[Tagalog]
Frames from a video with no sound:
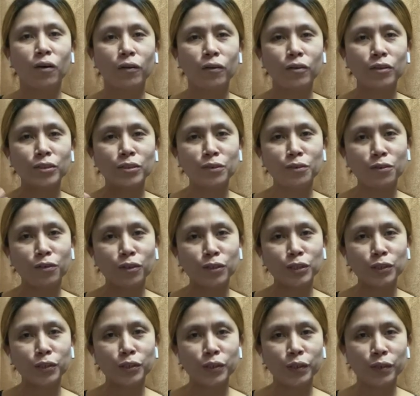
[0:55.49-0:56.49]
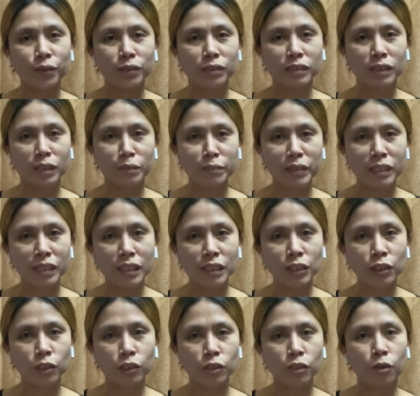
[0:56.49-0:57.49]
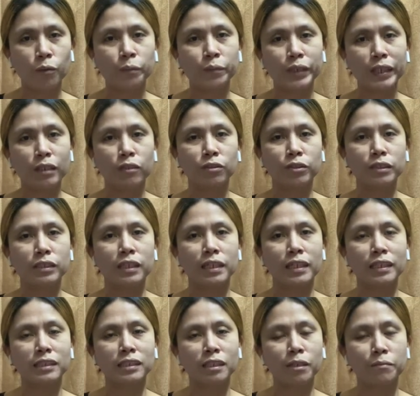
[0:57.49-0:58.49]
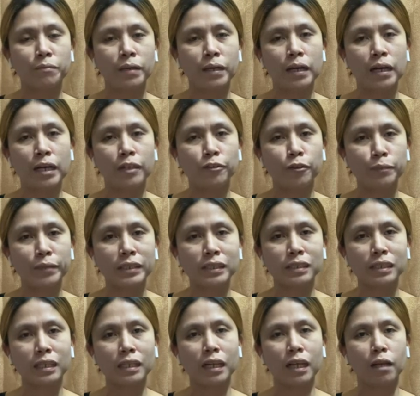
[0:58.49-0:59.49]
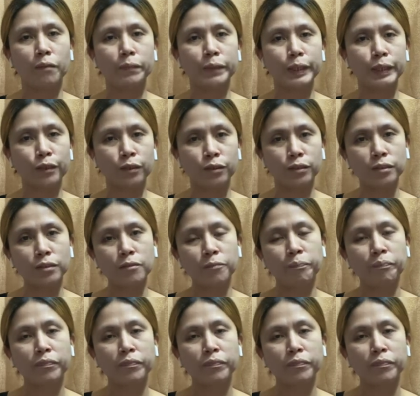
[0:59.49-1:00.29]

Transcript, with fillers: osong-oso yung termination of break contract sa mga domestic helper doon.